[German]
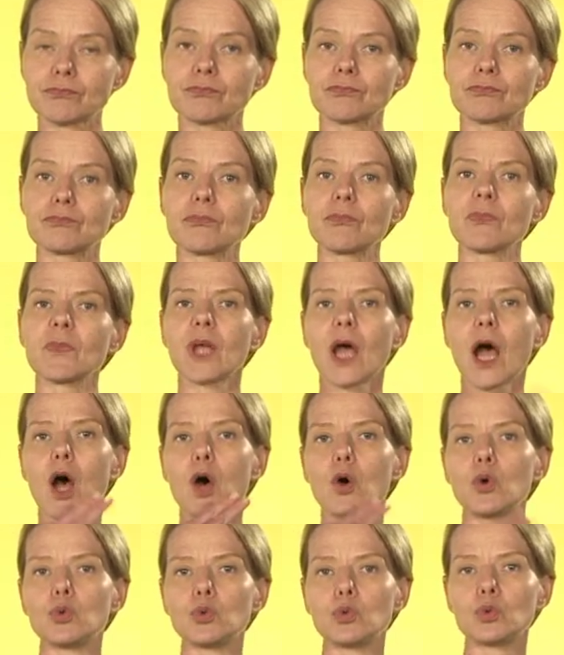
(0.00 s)

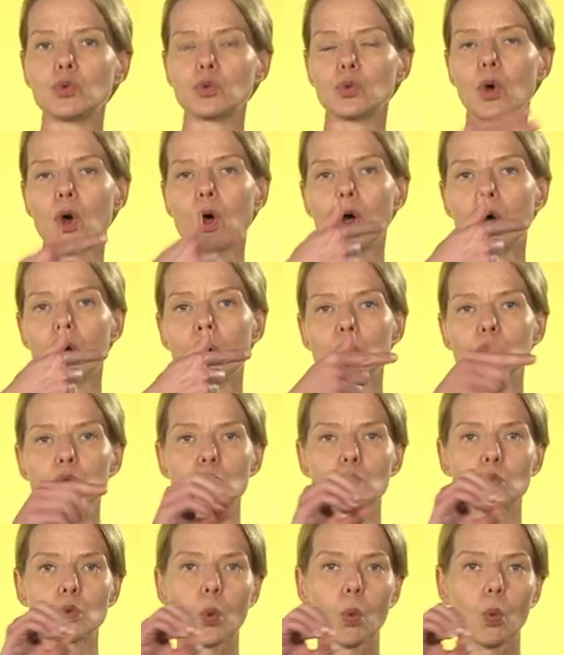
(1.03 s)
Fortbildungen
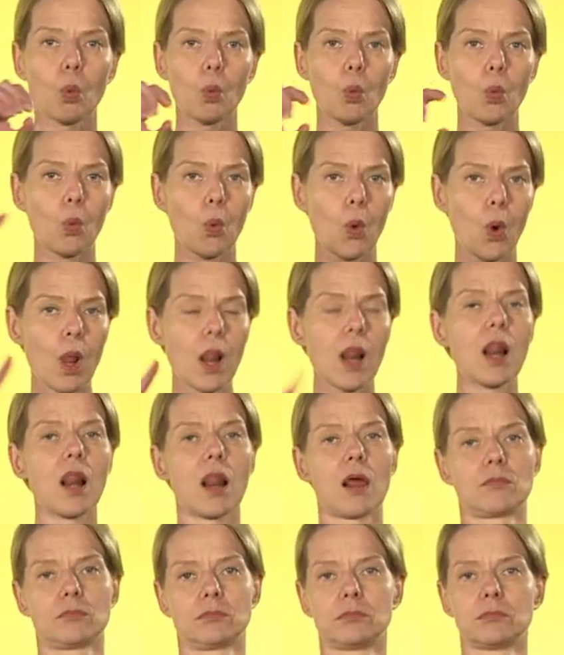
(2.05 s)
zugewiesen werden können,
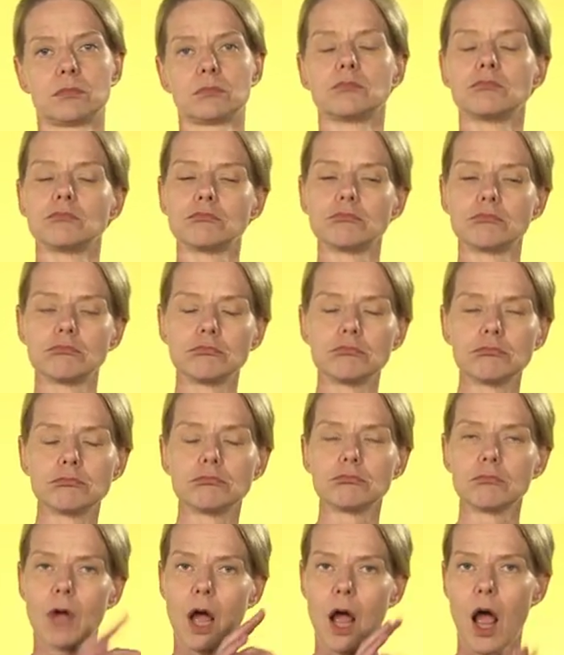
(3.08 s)

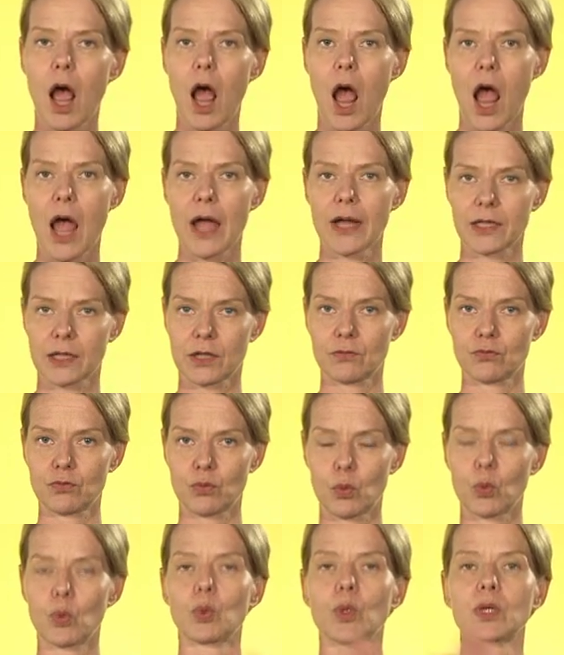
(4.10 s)
Pflichtfortbildungen. Und
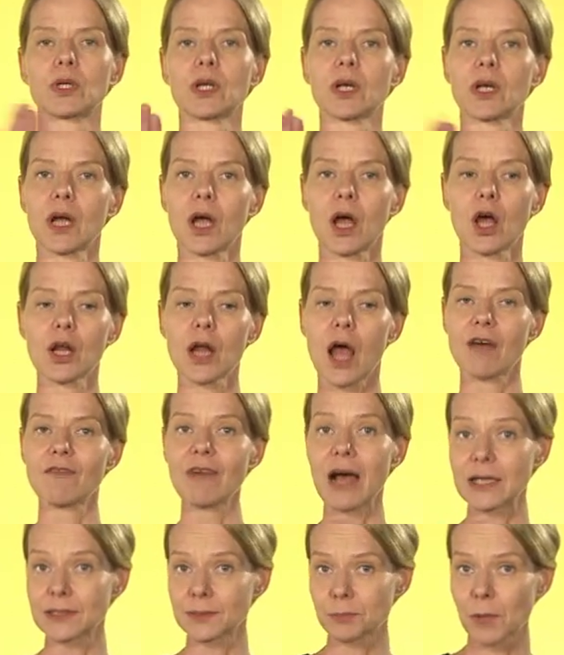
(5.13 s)
der Mitarbeitende
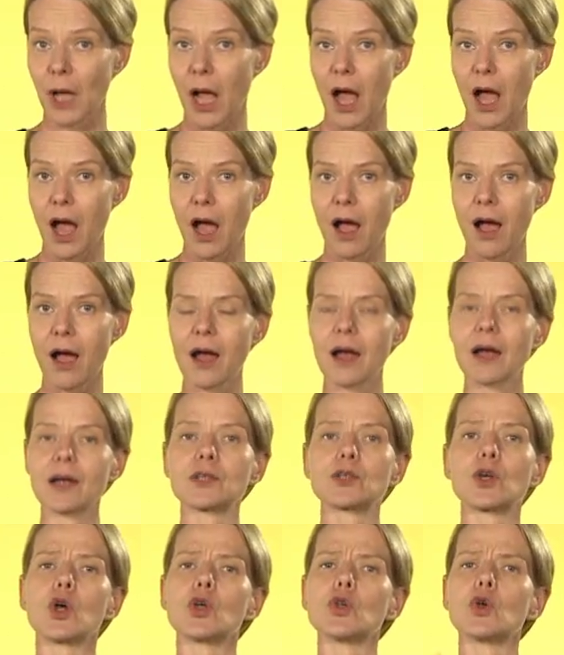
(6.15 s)
kann das dann für sich
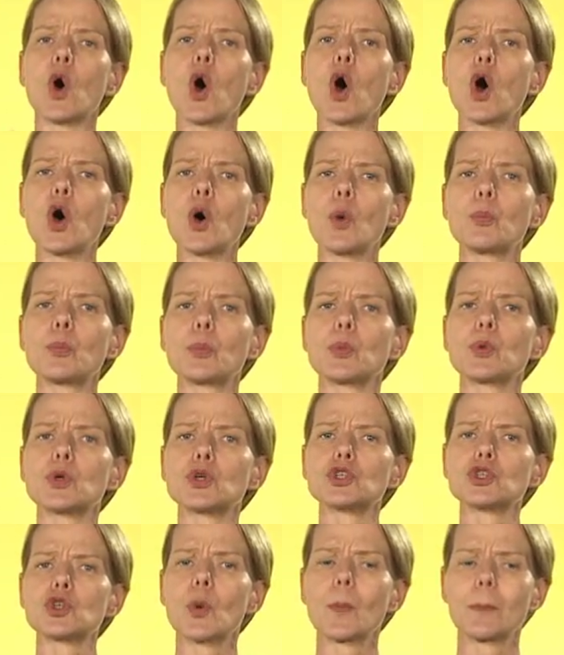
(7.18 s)
selbst entscheiden, wann er
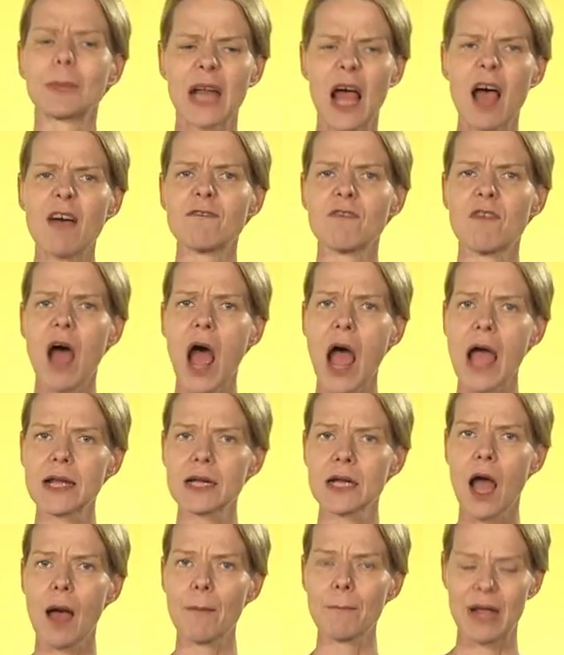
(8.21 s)
diese Fortbildung
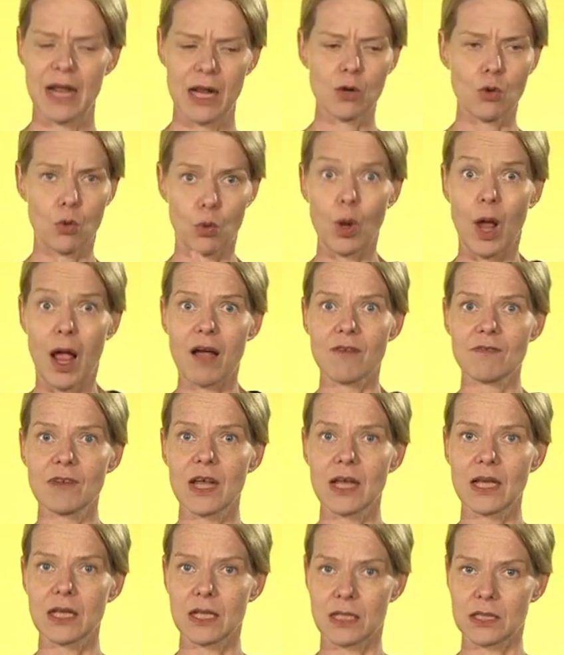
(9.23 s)
macht, ist
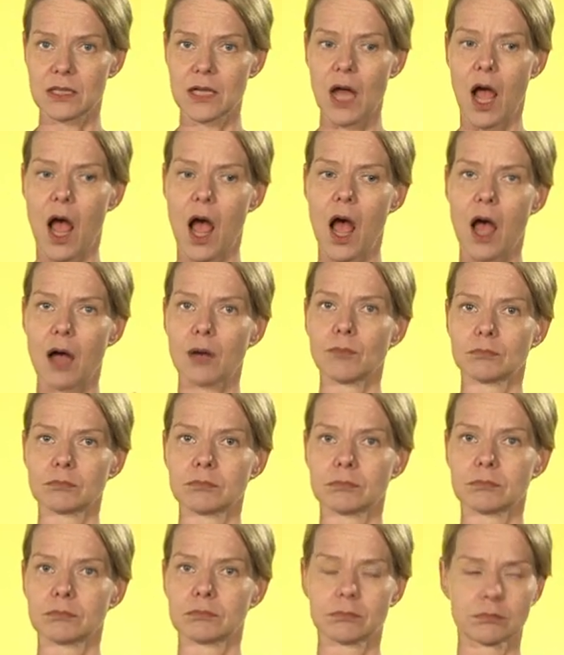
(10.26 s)
also deutlich
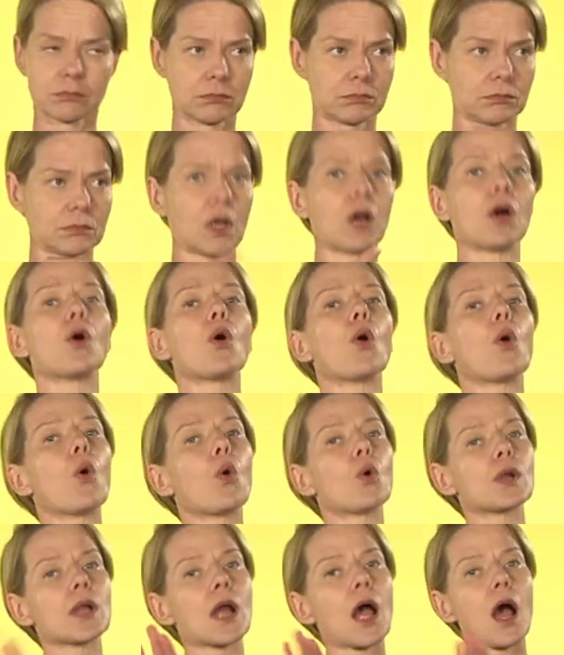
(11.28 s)
flexibler und
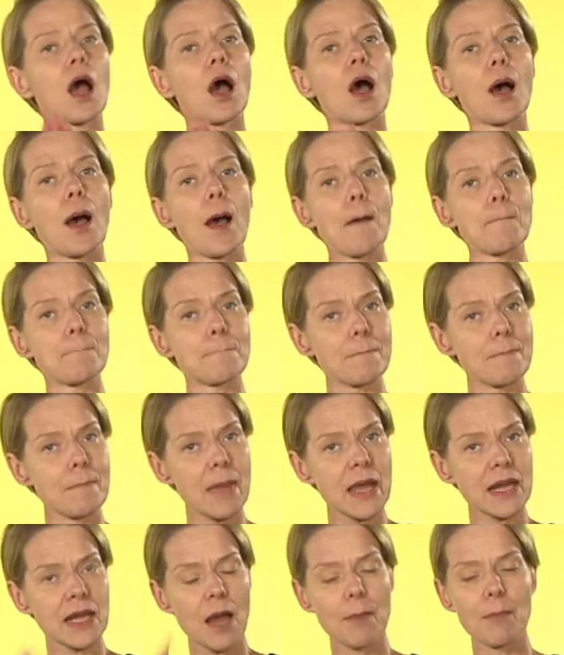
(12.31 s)
hat dadurch auch
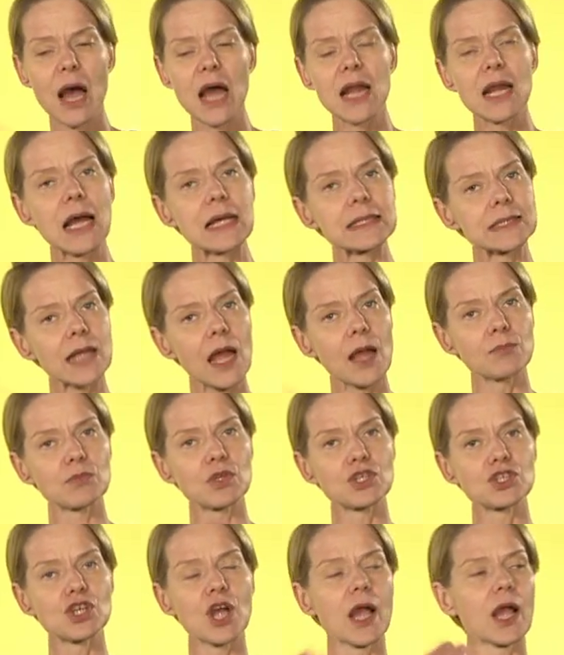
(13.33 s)
mehr
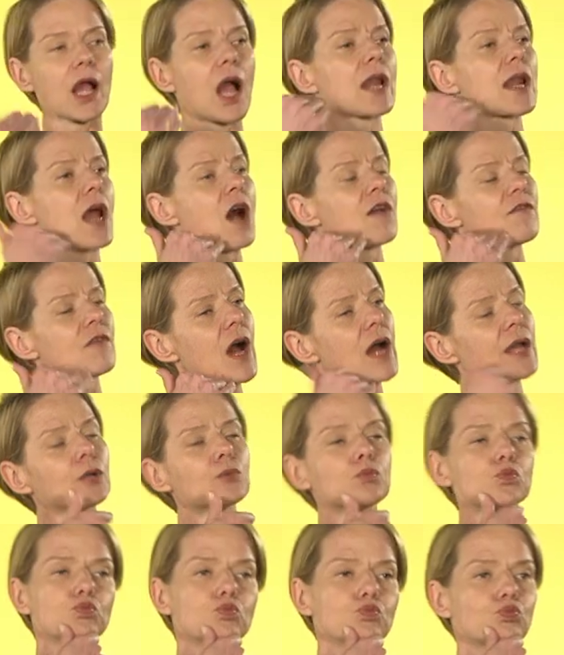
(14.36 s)
ähm,
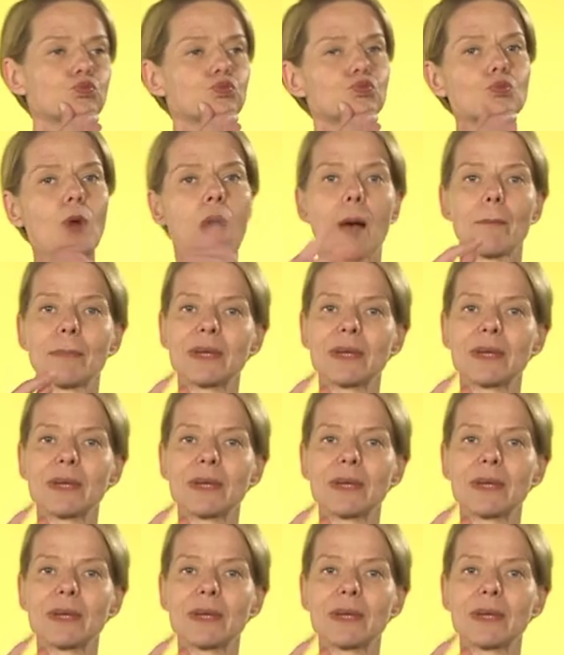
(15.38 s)
Gestaltungsmöglichkeiten.